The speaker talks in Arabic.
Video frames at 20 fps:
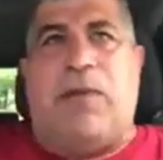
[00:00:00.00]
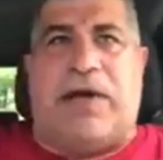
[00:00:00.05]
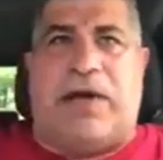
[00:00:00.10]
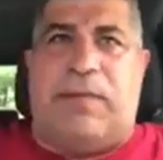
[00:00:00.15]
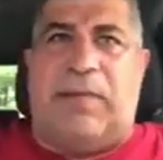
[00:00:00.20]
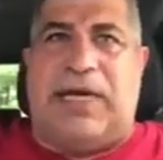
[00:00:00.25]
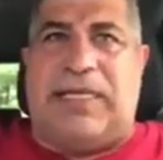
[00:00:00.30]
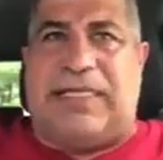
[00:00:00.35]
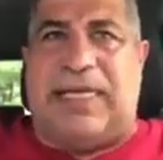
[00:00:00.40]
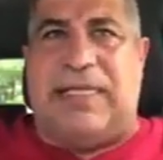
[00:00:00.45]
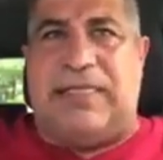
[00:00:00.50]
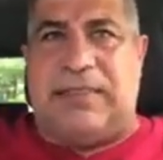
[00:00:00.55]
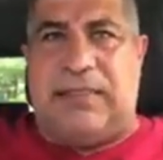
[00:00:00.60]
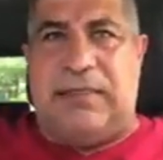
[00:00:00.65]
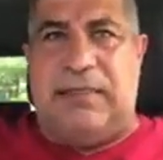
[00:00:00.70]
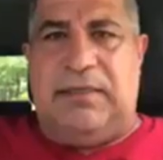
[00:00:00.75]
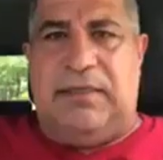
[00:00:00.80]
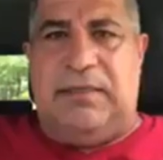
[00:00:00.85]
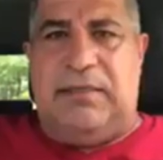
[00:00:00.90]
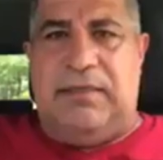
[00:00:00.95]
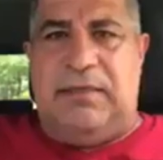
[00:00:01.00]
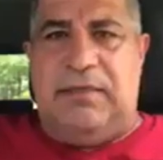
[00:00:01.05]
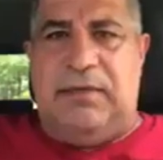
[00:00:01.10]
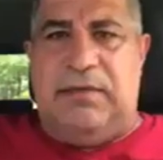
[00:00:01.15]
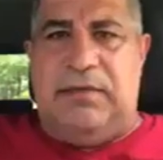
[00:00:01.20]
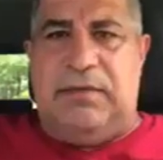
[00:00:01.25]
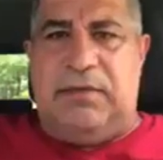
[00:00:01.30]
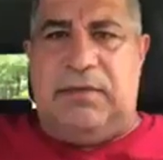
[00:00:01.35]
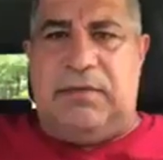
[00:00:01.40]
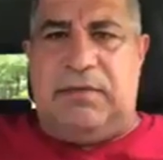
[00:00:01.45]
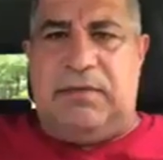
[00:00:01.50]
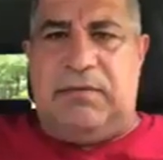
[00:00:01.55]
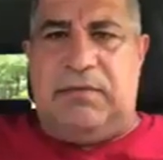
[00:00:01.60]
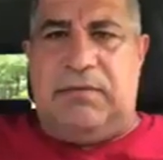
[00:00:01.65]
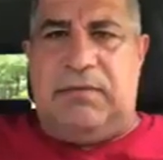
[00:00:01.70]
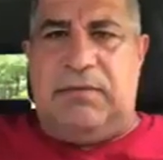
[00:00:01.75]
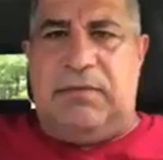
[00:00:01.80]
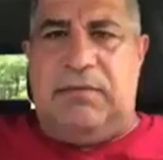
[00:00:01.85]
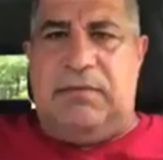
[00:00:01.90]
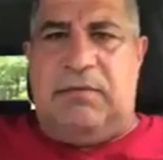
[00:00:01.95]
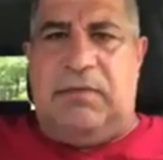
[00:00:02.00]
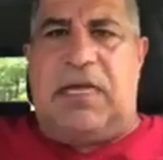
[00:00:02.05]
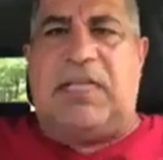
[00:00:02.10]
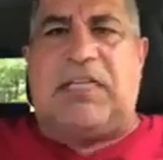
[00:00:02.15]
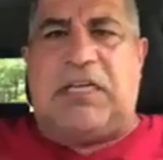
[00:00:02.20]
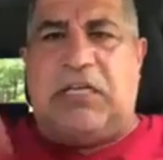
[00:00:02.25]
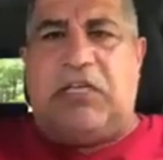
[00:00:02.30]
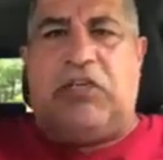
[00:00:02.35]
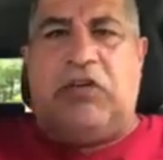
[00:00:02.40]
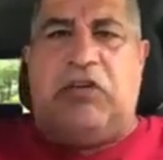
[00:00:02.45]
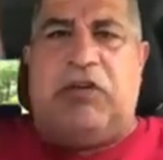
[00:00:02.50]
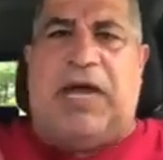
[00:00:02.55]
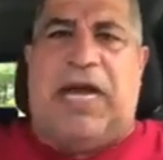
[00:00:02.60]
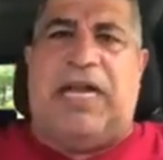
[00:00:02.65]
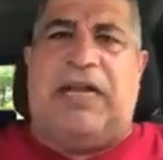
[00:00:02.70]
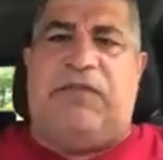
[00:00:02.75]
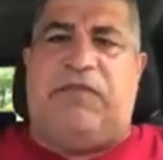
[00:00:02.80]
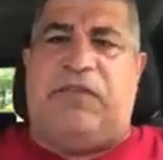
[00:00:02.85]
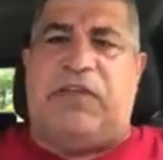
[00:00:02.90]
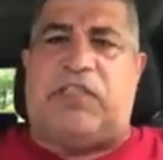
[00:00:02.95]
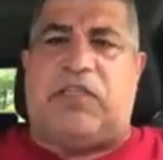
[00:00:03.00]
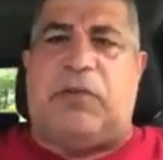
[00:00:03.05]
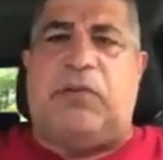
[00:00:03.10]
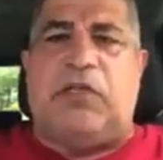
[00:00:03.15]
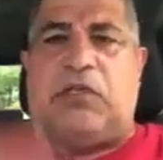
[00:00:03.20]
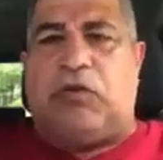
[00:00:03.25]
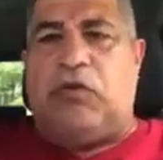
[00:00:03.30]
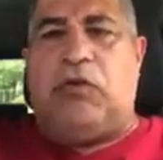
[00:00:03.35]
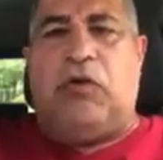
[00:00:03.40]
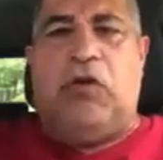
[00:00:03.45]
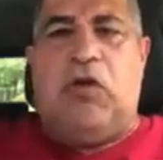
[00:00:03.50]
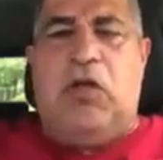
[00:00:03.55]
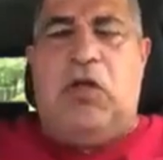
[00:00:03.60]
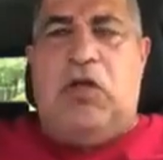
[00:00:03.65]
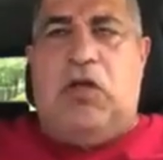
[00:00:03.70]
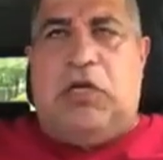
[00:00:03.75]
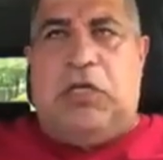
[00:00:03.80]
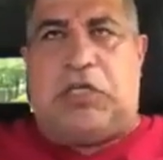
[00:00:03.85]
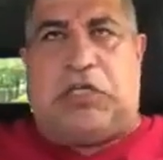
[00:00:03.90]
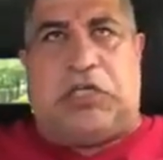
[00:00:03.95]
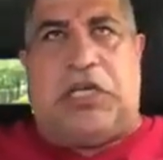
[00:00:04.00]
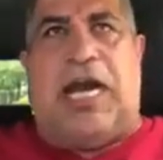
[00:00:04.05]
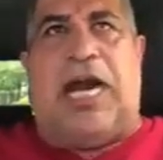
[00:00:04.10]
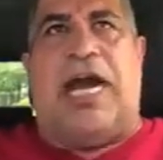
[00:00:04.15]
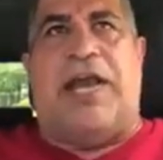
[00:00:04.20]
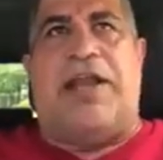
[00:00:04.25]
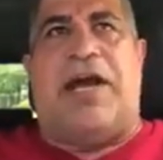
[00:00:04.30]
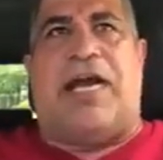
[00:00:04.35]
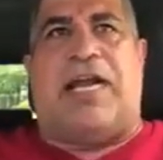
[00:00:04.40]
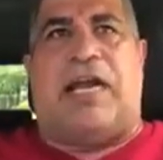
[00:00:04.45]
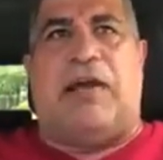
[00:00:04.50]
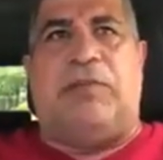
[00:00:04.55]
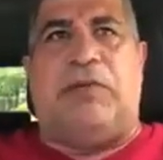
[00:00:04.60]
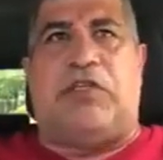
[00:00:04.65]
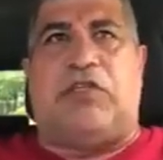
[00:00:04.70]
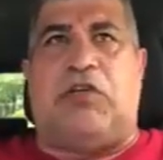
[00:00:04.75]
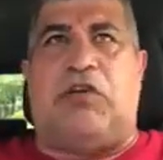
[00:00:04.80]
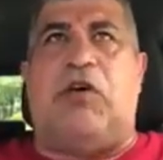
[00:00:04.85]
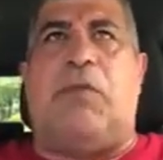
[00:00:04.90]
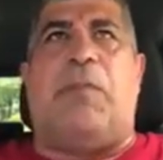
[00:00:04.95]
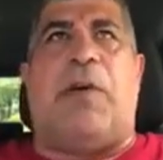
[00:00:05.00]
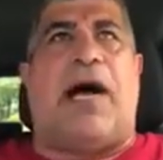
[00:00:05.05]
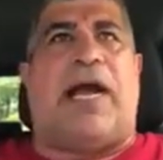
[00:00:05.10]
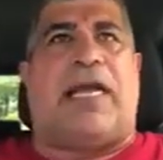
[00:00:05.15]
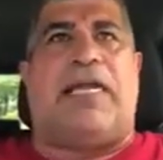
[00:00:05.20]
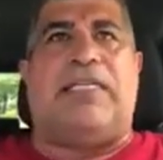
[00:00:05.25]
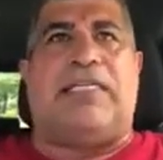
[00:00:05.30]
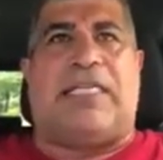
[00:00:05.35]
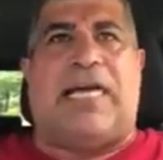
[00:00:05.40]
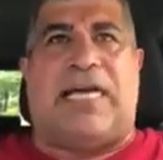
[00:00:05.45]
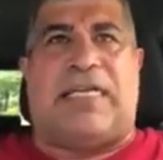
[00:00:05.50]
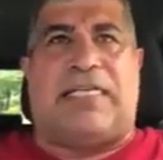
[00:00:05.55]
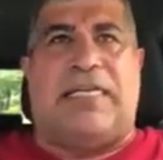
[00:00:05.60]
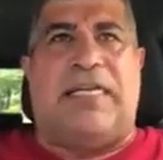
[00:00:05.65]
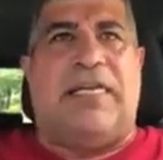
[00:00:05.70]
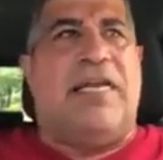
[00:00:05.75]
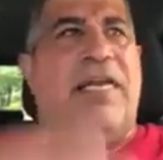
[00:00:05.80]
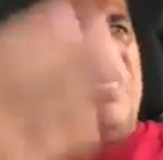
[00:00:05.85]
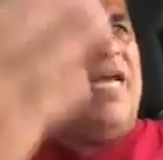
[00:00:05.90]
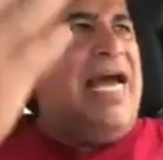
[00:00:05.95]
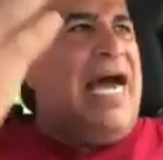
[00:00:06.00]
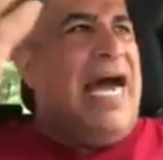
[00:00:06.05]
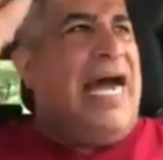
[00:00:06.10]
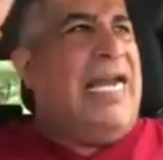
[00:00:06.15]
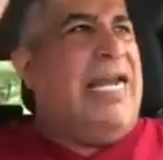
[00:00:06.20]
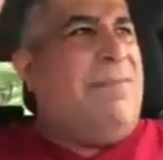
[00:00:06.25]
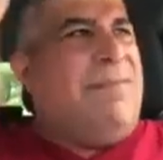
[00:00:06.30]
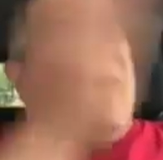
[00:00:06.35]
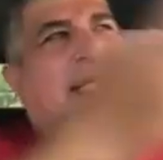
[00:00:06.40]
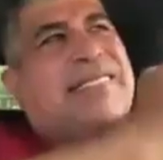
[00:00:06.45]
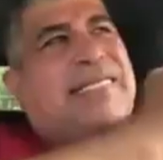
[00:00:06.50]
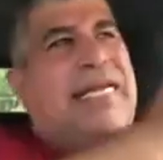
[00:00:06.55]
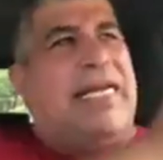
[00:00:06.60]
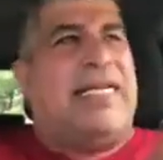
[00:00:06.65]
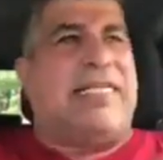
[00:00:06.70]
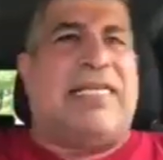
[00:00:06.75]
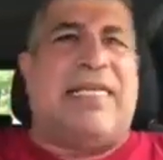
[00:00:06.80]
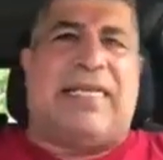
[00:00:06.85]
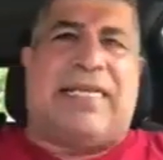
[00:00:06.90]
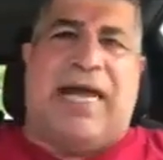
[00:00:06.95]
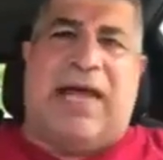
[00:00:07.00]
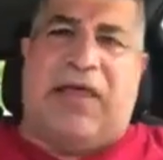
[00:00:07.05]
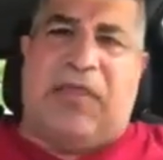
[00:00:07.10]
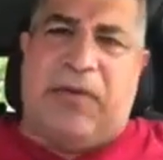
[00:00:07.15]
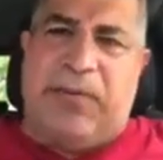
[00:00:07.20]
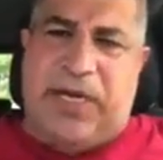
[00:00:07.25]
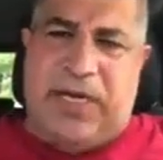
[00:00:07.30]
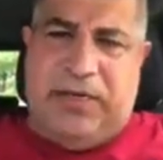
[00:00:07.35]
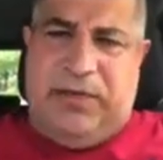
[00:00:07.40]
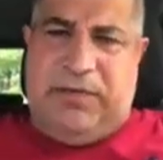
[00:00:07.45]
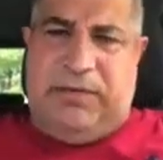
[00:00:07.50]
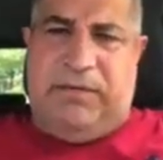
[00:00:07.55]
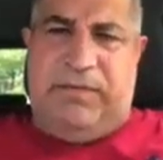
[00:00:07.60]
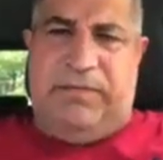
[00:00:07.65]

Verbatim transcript: مرة ماتت ما تخجلون على انفسكم انتو الشيعة هناك بالجنوب باقين ساكتين على مهزلة الكاظمي